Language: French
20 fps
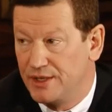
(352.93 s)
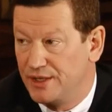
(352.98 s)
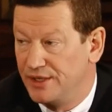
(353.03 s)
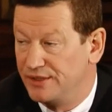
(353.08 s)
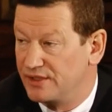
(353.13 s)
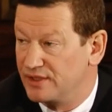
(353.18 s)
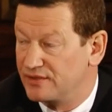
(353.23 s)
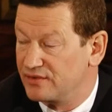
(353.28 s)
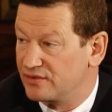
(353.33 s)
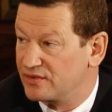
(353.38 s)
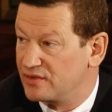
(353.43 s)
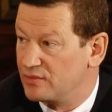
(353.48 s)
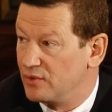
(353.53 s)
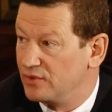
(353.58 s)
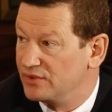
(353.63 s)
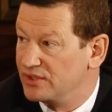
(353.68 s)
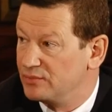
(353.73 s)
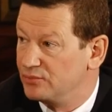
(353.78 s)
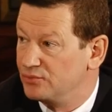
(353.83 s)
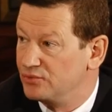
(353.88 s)
est
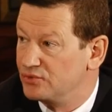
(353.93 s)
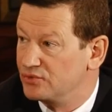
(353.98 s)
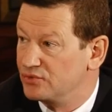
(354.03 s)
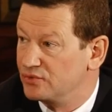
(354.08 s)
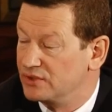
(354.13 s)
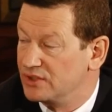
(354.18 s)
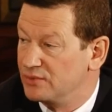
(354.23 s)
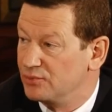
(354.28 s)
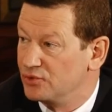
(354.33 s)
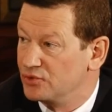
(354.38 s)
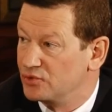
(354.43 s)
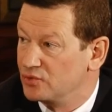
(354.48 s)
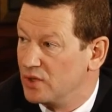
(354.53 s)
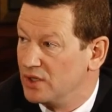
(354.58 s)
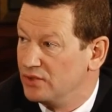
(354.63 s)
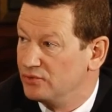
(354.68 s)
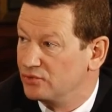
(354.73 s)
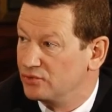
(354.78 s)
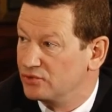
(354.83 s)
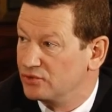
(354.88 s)
essentiellement des,
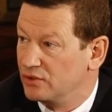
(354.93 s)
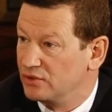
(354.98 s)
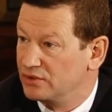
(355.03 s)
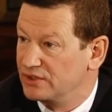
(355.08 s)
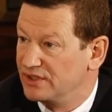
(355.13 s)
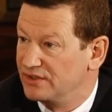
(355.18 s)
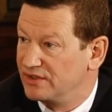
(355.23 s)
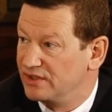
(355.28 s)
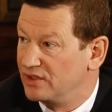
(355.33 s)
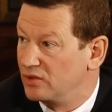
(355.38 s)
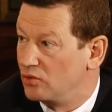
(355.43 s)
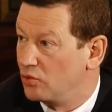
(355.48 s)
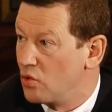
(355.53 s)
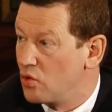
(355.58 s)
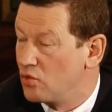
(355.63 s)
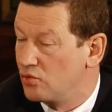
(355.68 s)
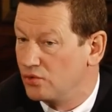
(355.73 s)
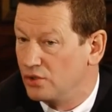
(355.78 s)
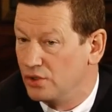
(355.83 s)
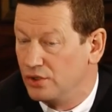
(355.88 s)
besoins de gens qui étaient des
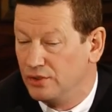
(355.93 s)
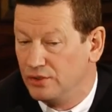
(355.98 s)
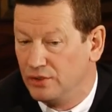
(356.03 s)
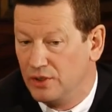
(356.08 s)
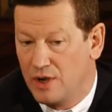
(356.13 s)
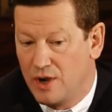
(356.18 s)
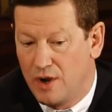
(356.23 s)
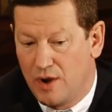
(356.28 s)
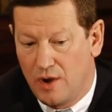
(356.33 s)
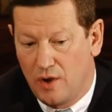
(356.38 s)
gros rouleurs,